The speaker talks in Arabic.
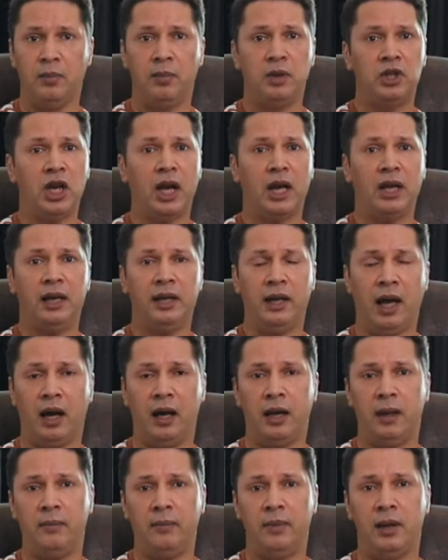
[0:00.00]
بشكل
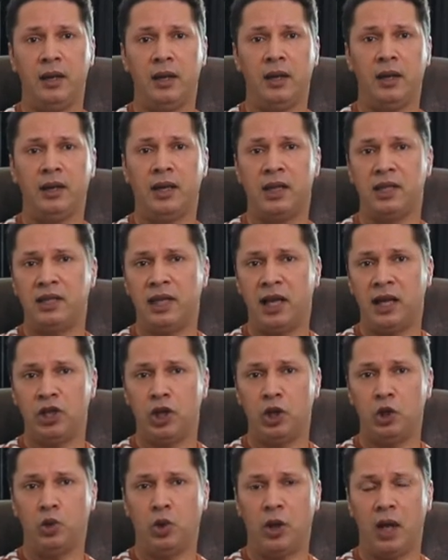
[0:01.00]
عام
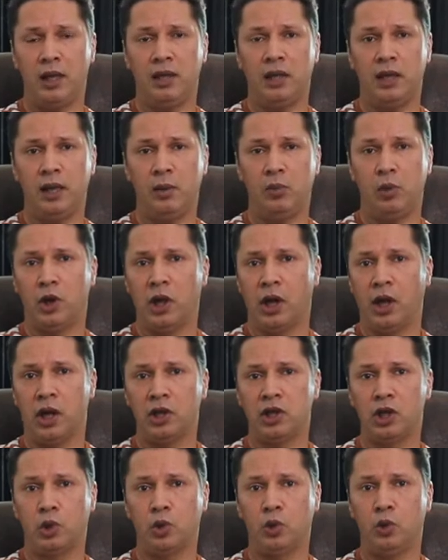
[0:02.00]
تسترشد هذه
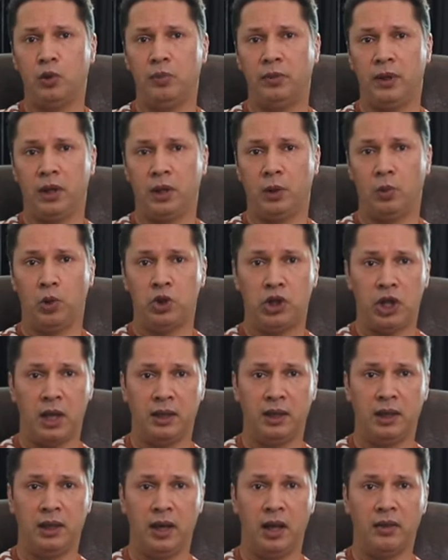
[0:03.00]
المناقشة
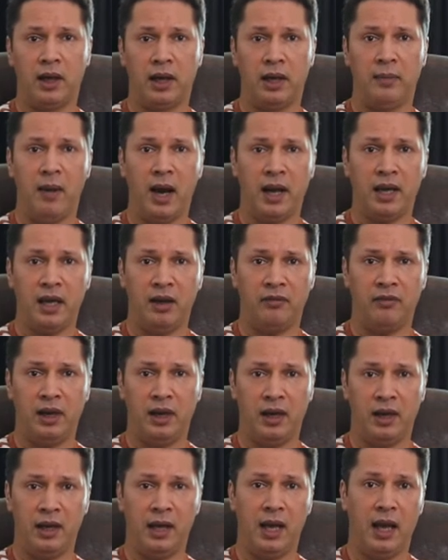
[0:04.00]
بوجهة نظر
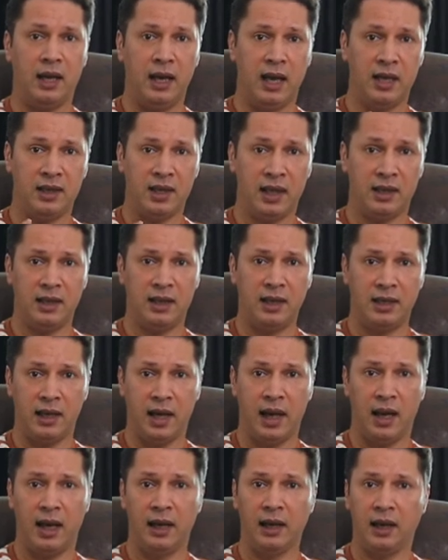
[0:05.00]
ماكيافيلي
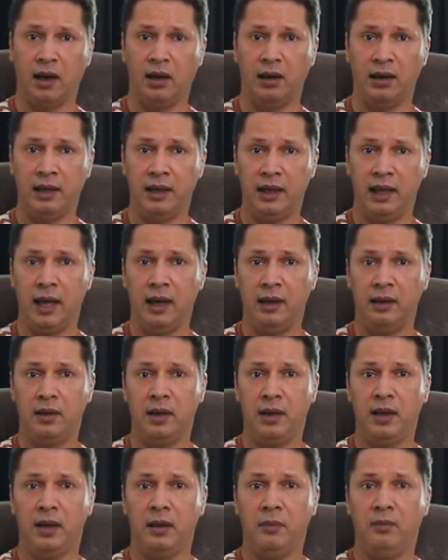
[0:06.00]
الأساسية القائلة
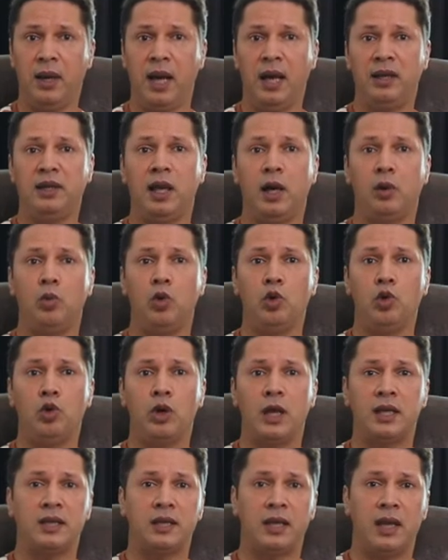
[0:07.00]
بأن
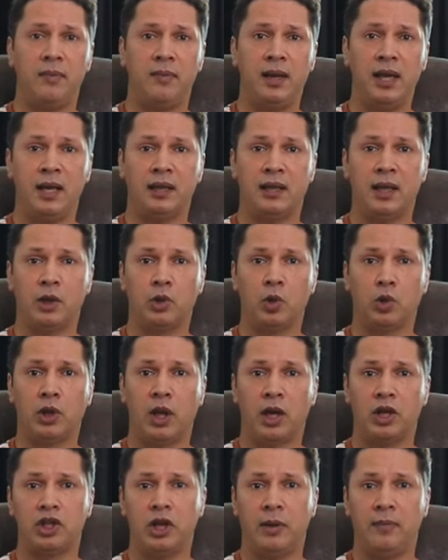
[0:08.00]
المثل السامية
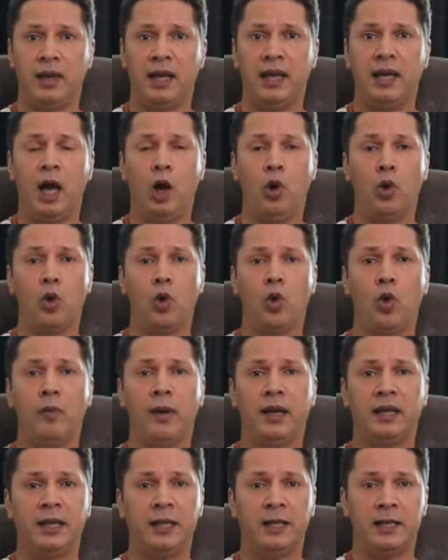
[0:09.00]
تترجم إلى
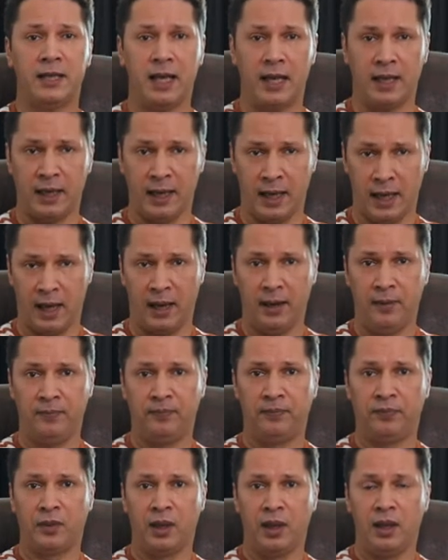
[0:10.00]
حكومة سيئة
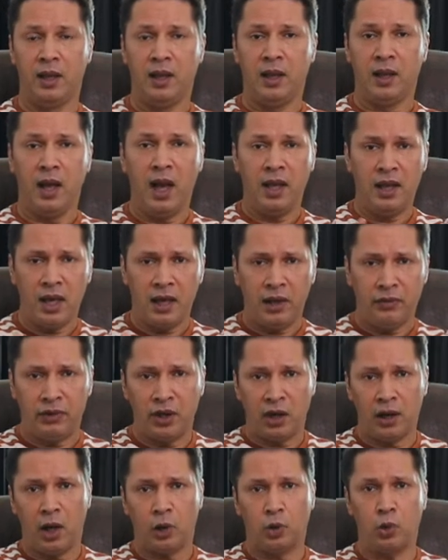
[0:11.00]
هذا
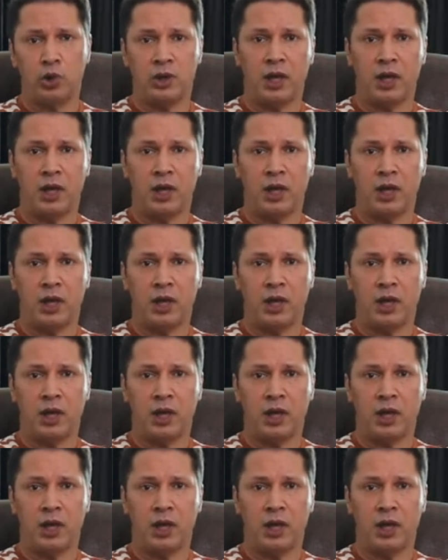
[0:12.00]
الافتراض